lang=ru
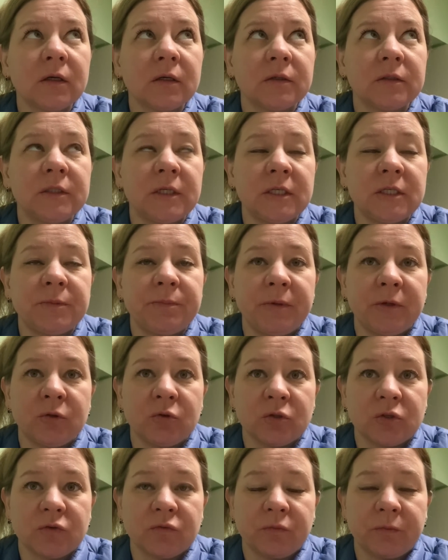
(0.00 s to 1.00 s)
10
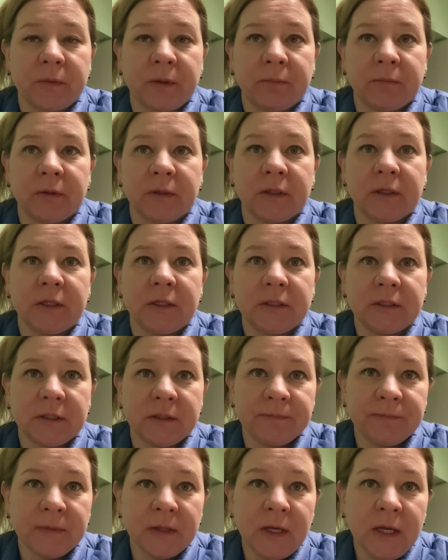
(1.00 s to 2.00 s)
переносов у меня было.
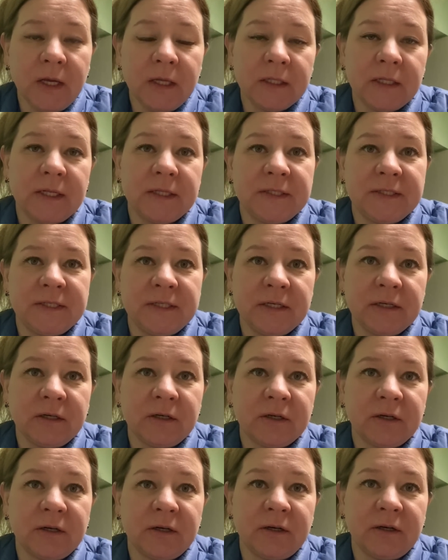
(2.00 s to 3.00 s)
Это для
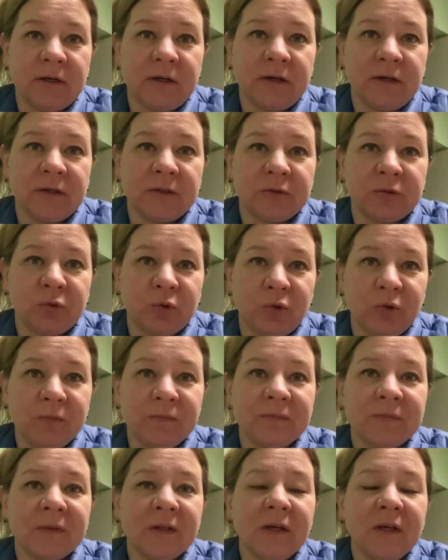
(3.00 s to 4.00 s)
тех, кто
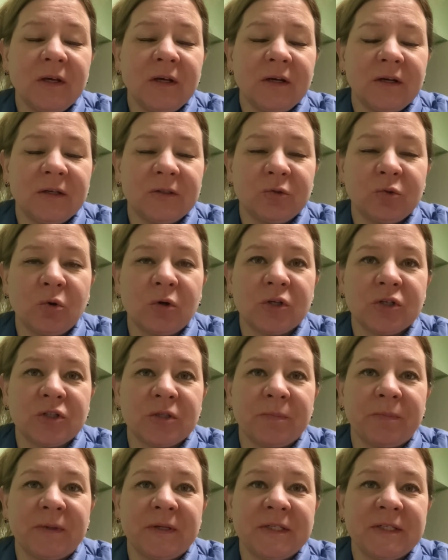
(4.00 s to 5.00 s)
Э, только
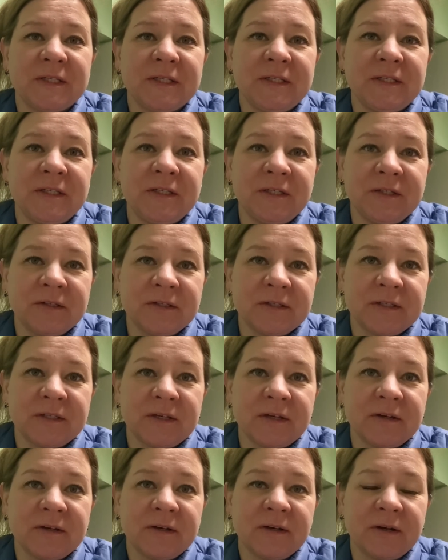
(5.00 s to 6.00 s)
что
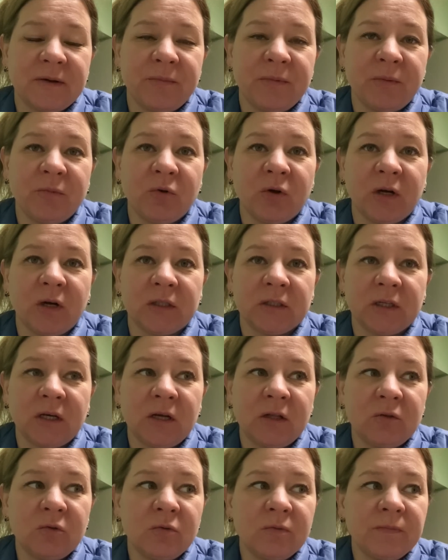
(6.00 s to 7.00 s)
присоединился к моему
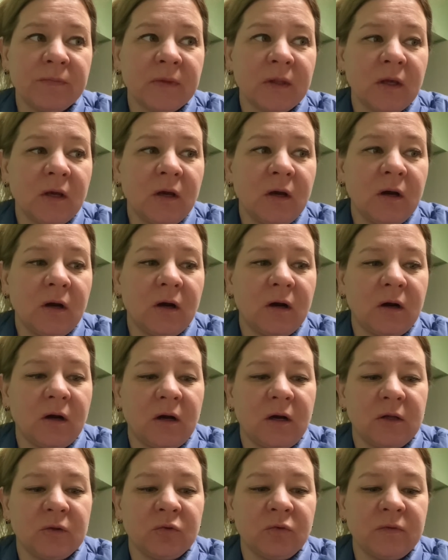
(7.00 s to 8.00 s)
каналу.
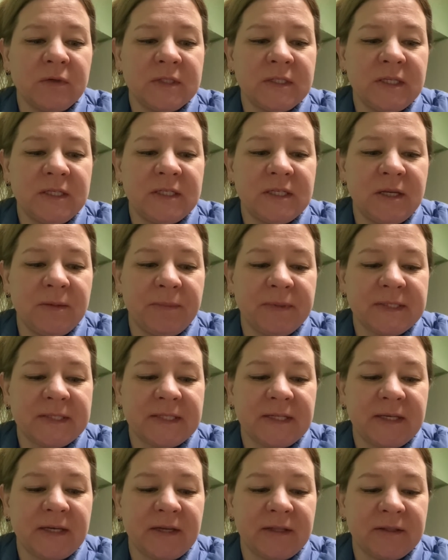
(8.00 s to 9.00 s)
А, новые зрители
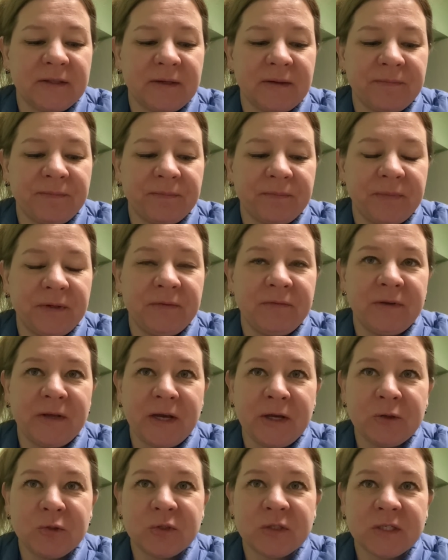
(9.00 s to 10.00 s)
постоянно
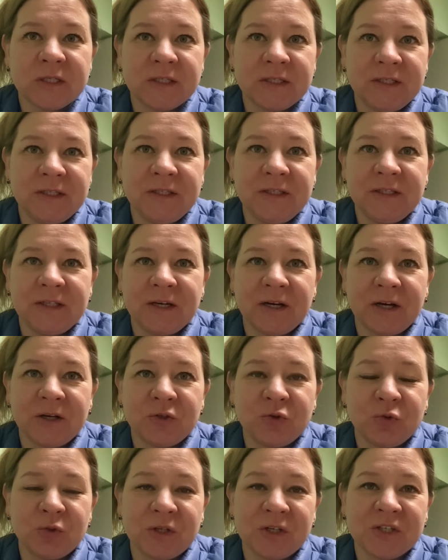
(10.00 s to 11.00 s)
появляются. И я
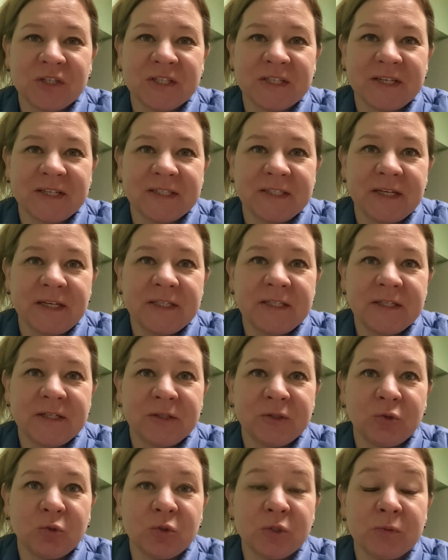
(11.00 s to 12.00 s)
хочу также сказать,
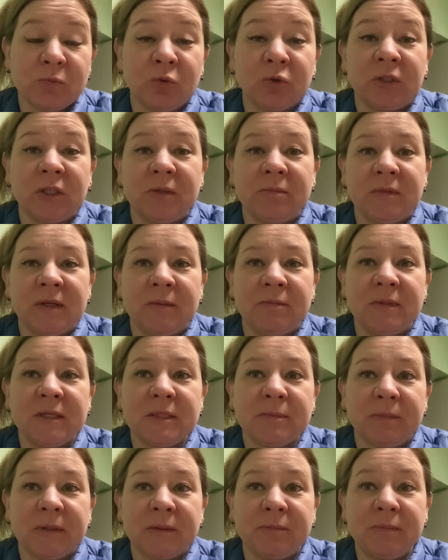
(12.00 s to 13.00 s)
кто смотрит меня без
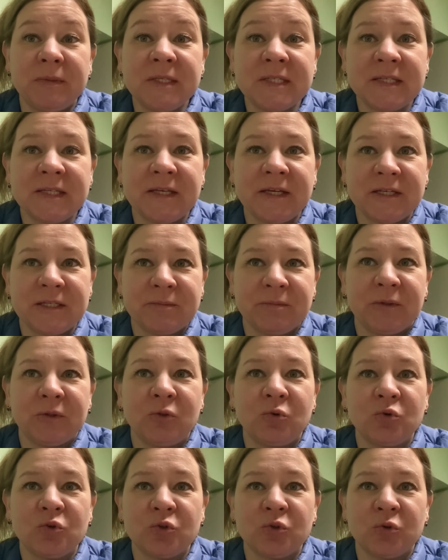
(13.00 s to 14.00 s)
подписки, я
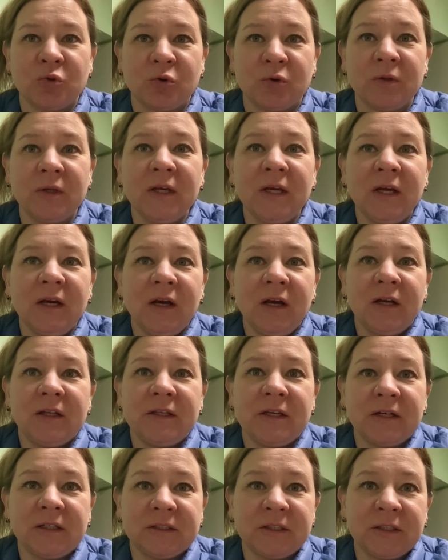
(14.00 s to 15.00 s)
смотрю, что
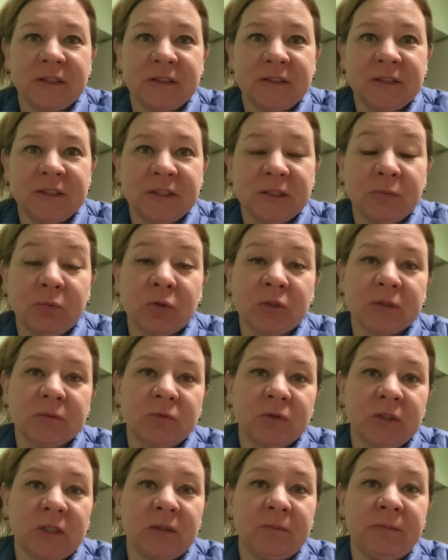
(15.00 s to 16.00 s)
некоторые до сих пор
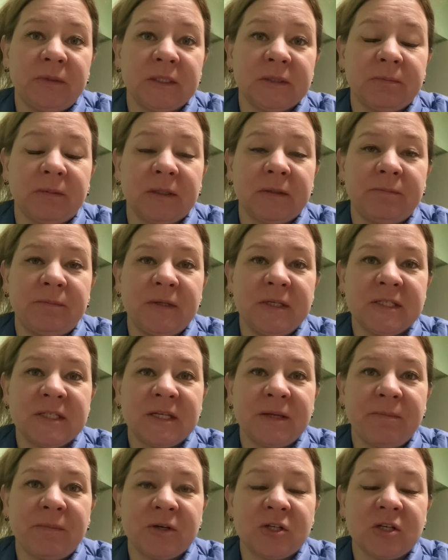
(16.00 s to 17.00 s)
смотрят без
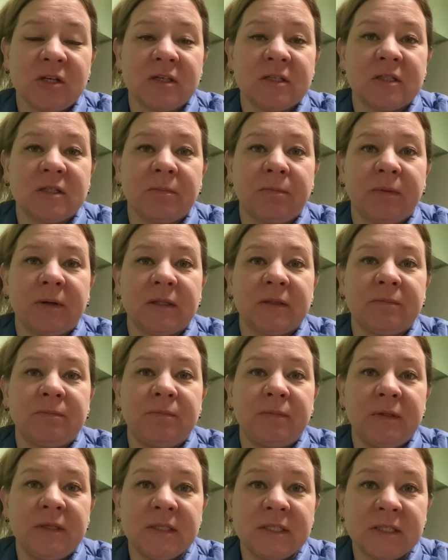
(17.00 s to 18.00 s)
подписки. Пожалуйста,
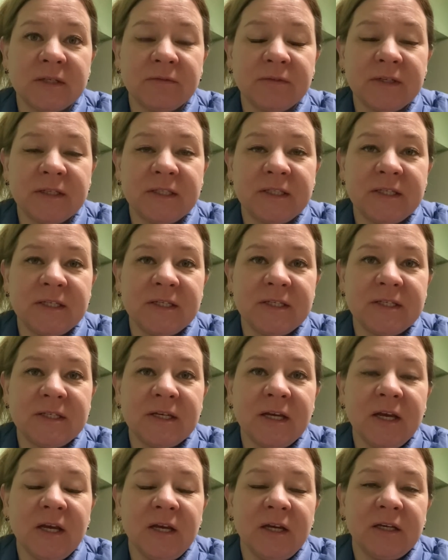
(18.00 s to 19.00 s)
подписывайтесь.
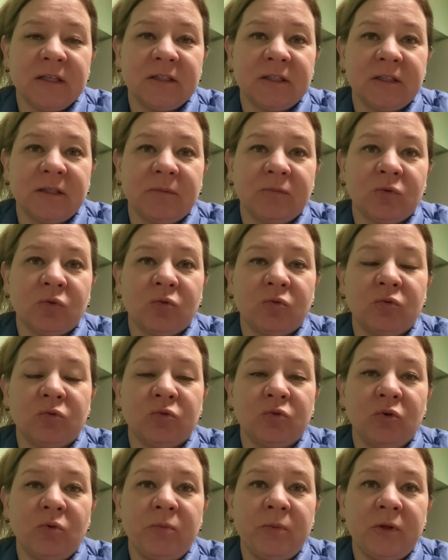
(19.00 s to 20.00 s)
Это намного
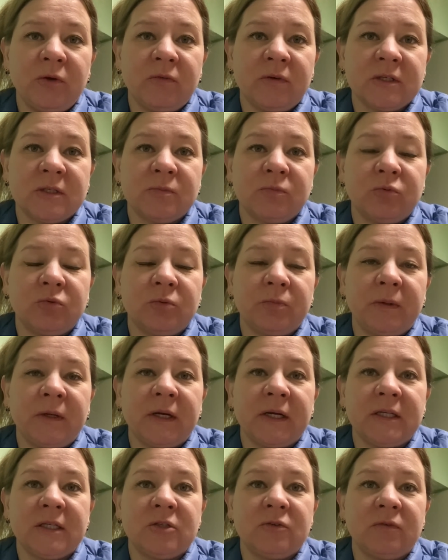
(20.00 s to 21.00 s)
удобнее. У вас будут
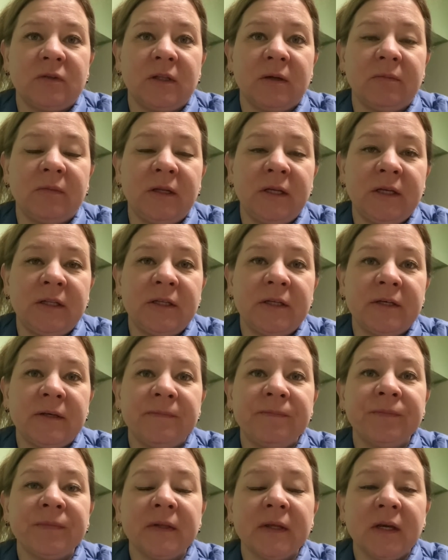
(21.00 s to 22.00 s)
приходить
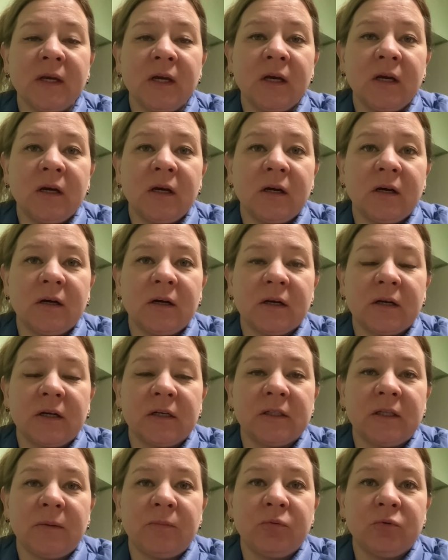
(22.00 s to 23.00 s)
уведомления, а,
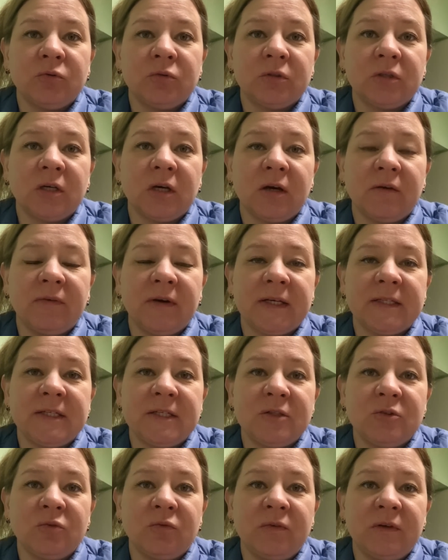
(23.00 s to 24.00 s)
когда будут
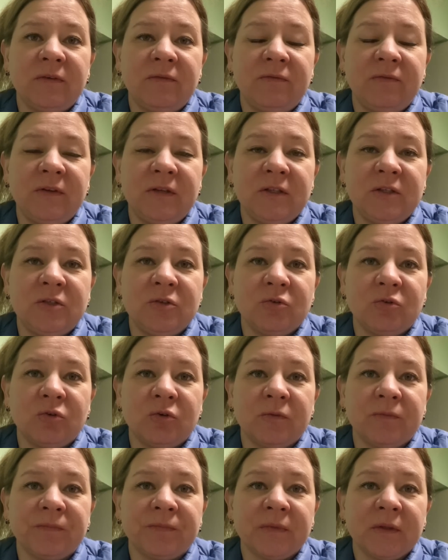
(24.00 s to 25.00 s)
выходить новые
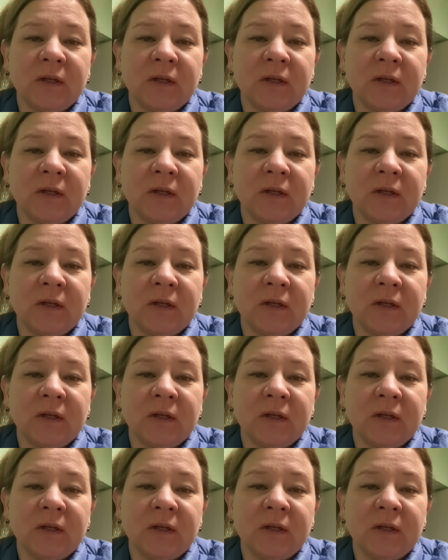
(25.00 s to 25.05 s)
видео.